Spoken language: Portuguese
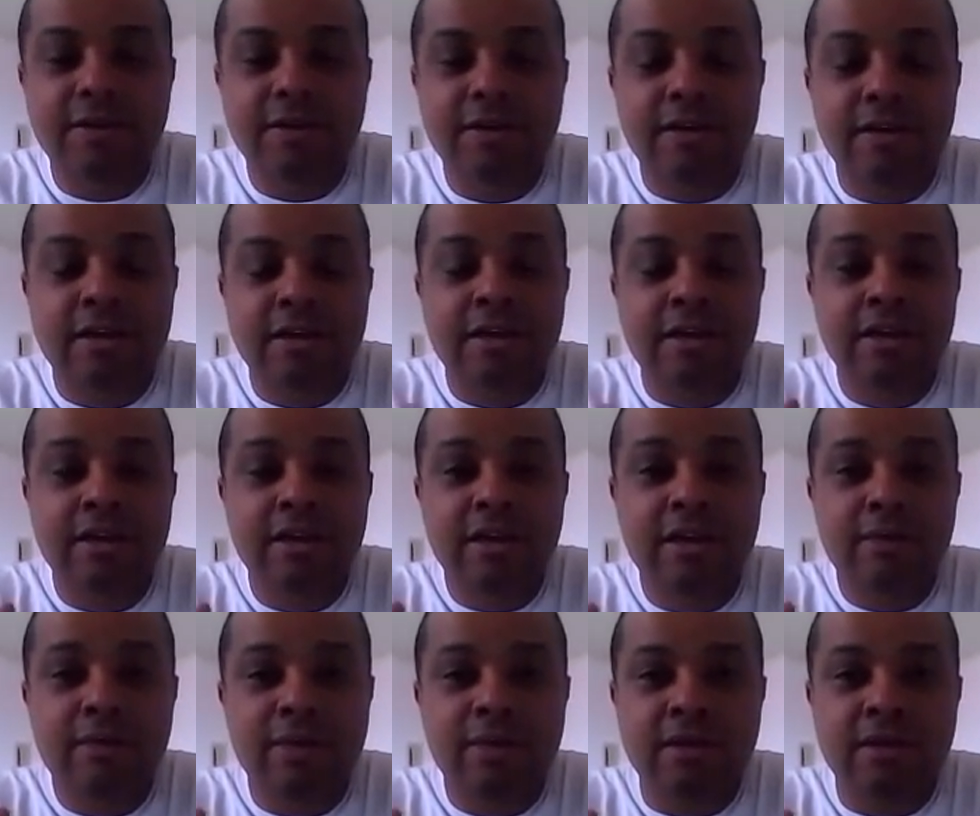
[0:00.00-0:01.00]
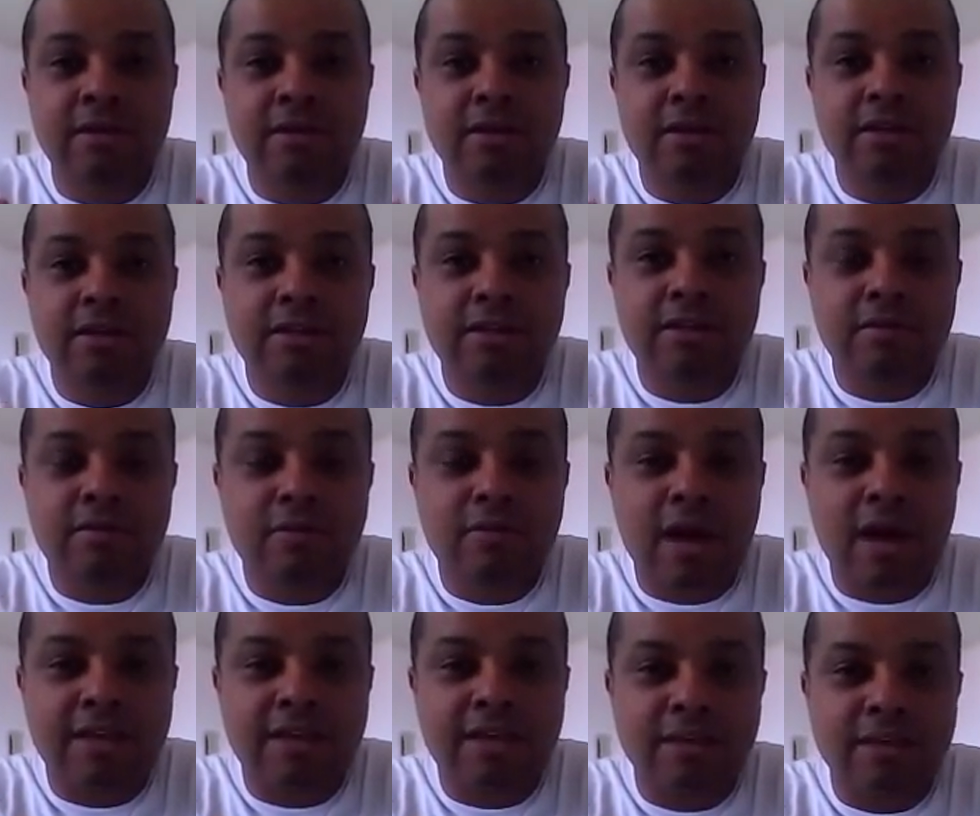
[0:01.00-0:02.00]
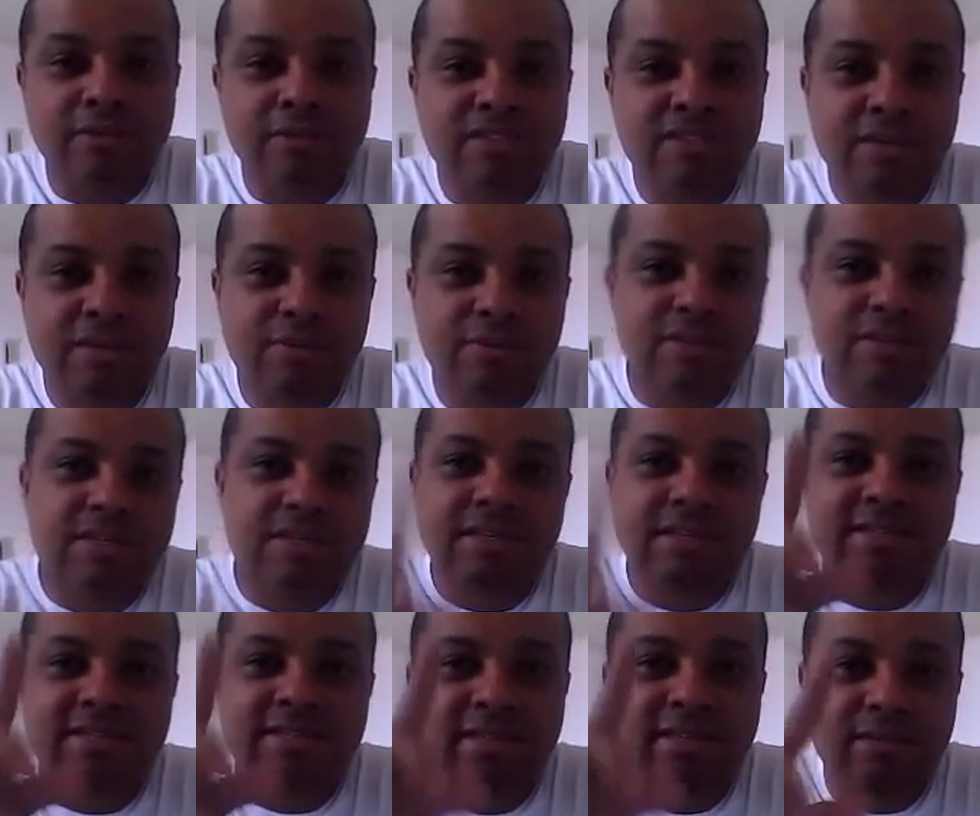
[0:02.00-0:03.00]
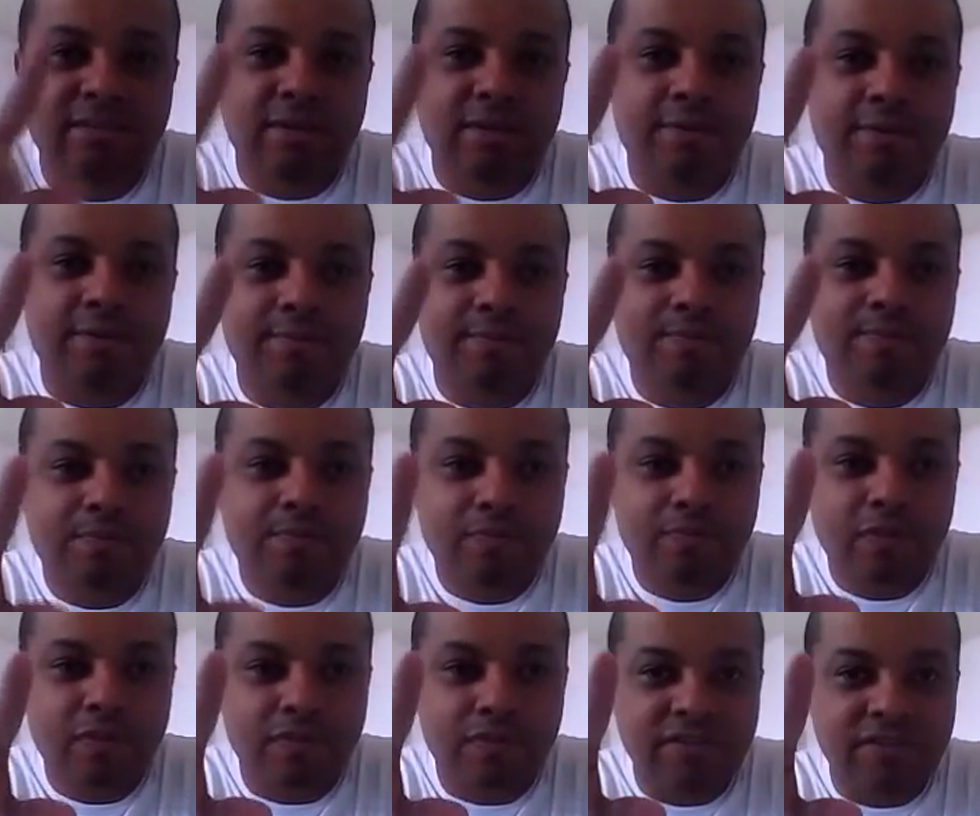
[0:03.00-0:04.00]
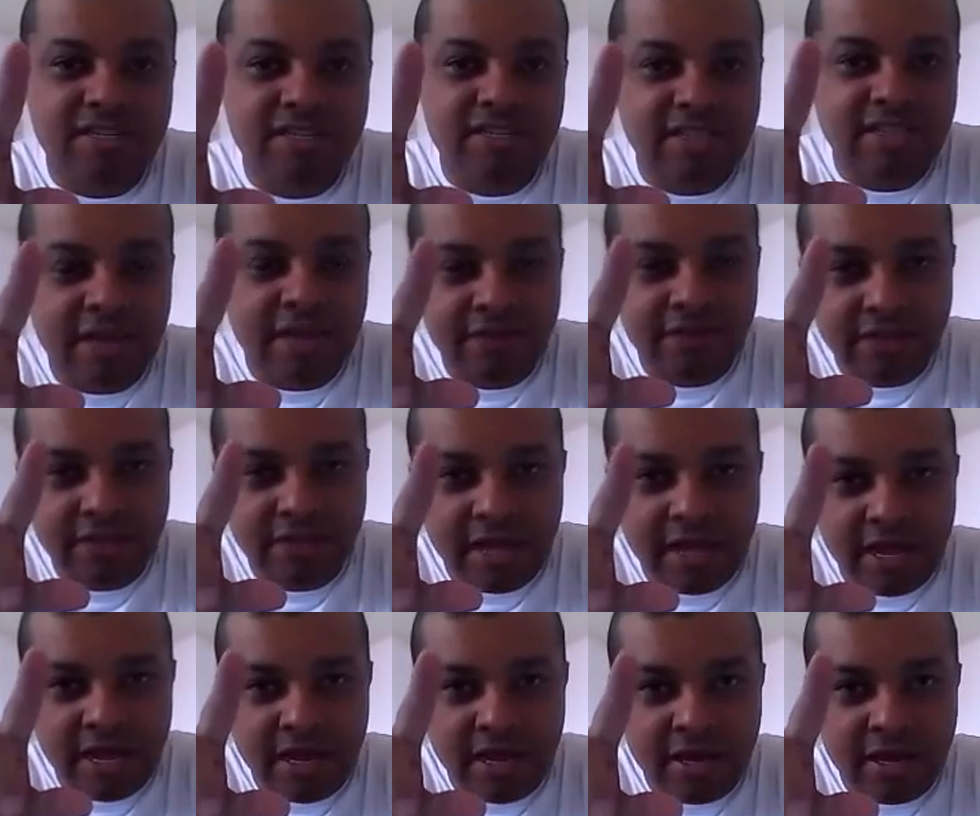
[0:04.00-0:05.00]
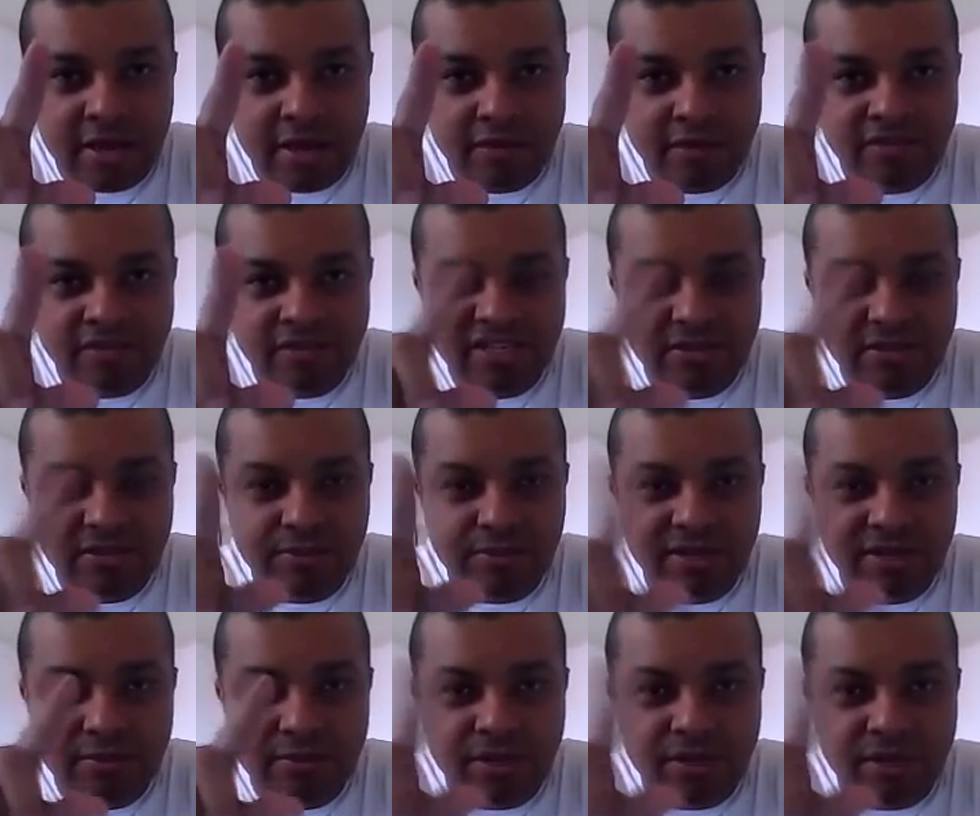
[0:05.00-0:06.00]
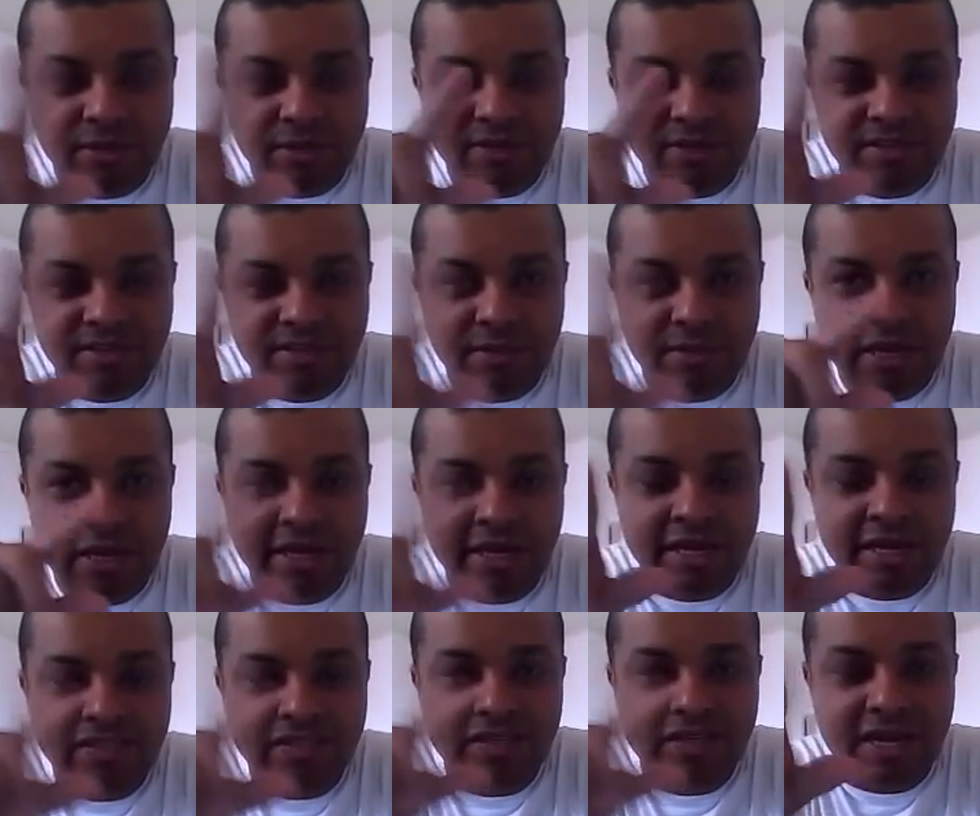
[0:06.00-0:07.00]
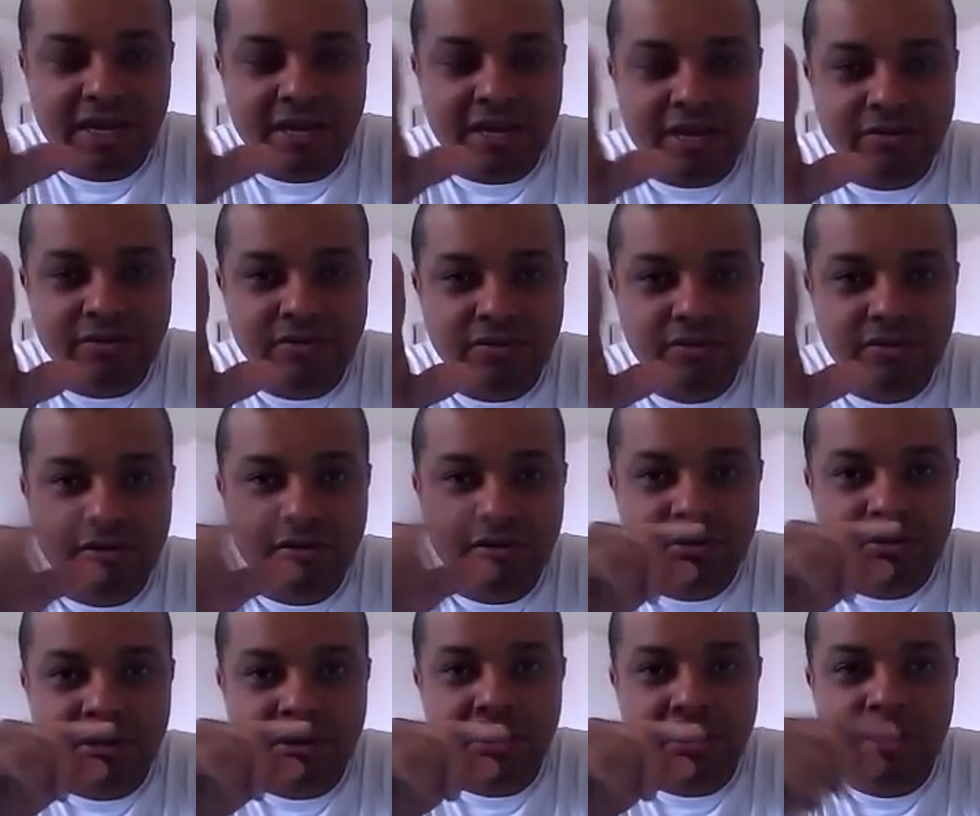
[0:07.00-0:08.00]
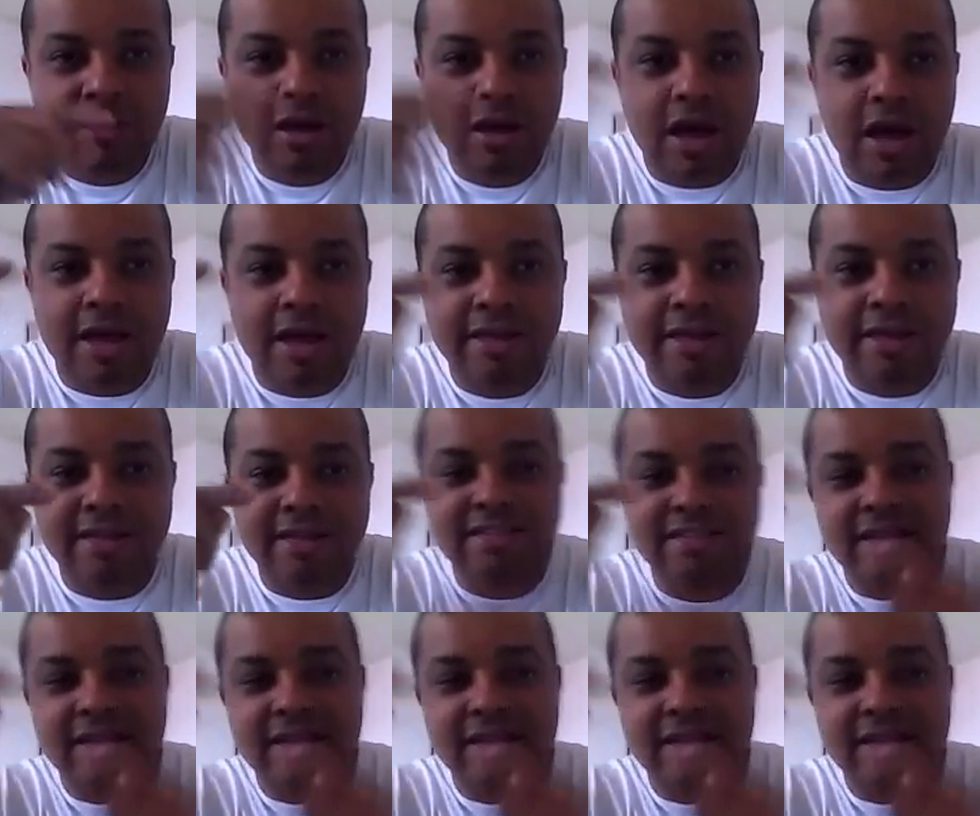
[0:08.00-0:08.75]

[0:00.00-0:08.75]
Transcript: Né? Bem, então aqui é muito simples. Em cima vocês devem estar, tá, vocês podem perceber aí, classificados. Né? Aqui nas